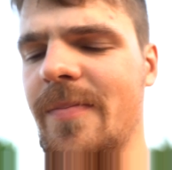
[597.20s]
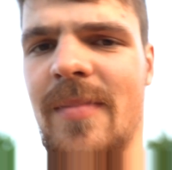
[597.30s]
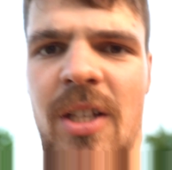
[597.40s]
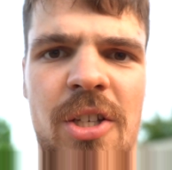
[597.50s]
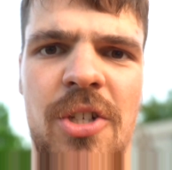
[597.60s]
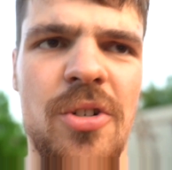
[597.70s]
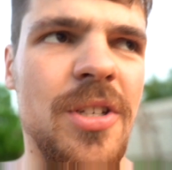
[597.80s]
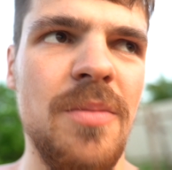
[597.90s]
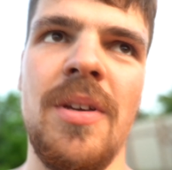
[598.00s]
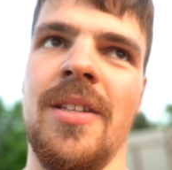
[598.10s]
да ничего не
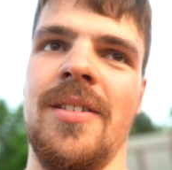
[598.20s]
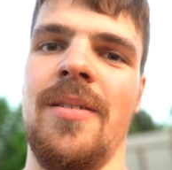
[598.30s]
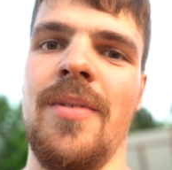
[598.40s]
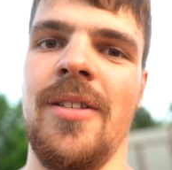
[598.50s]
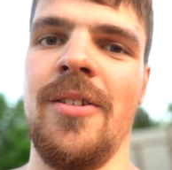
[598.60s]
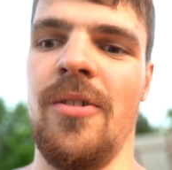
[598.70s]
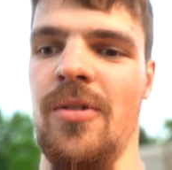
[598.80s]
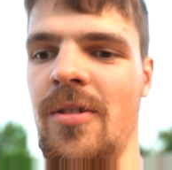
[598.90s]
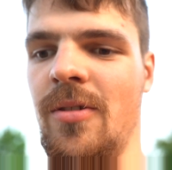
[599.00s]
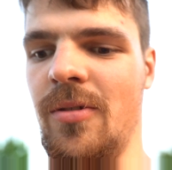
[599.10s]
изменится, ребят,
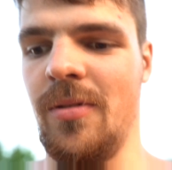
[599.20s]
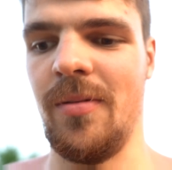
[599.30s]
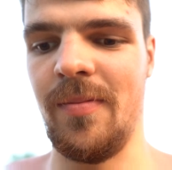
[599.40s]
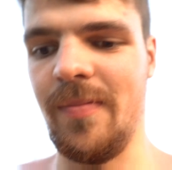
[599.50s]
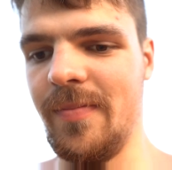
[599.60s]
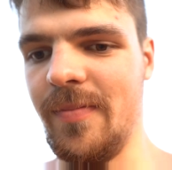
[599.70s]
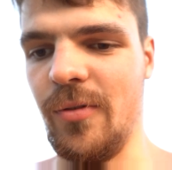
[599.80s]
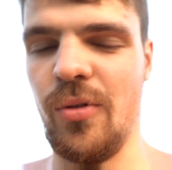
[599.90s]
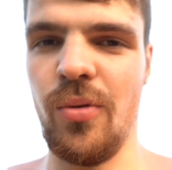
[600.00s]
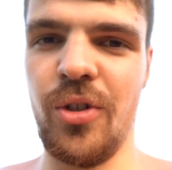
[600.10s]
серьезно, то есть
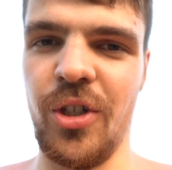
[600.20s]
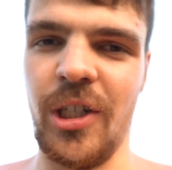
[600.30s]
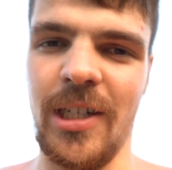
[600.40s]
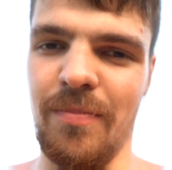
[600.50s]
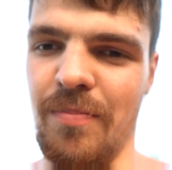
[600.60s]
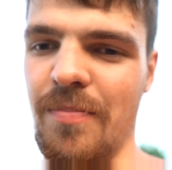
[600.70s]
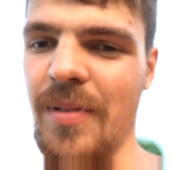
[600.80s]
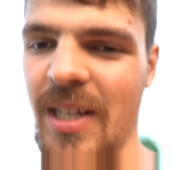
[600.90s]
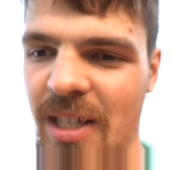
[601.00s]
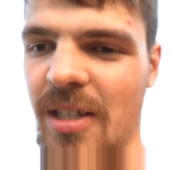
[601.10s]
очень
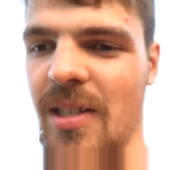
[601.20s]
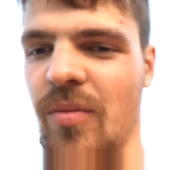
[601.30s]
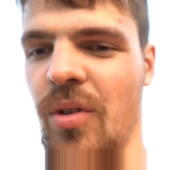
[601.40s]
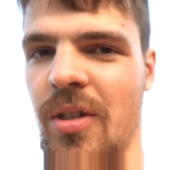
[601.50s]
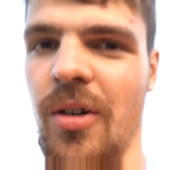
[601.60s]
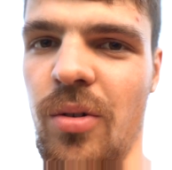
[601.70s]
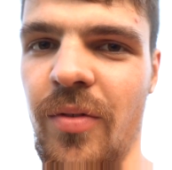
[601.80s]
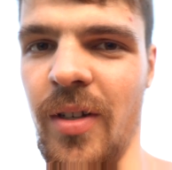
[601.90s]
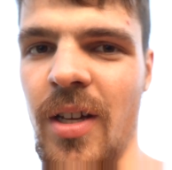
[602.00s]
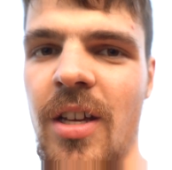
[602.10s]
берегите свое
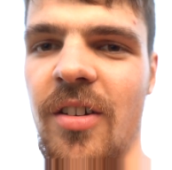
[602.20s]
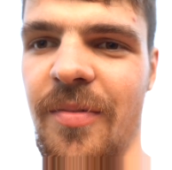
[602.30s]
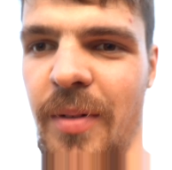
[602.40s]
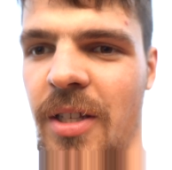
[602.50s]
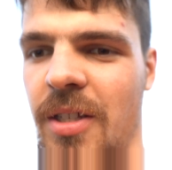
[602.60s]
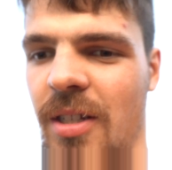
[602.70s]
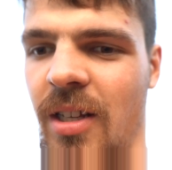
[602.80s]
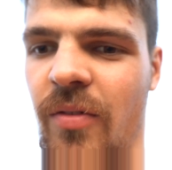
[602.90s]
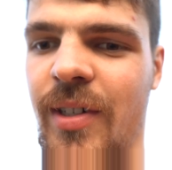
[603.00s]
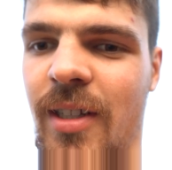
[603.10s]
здоровье в плане силовых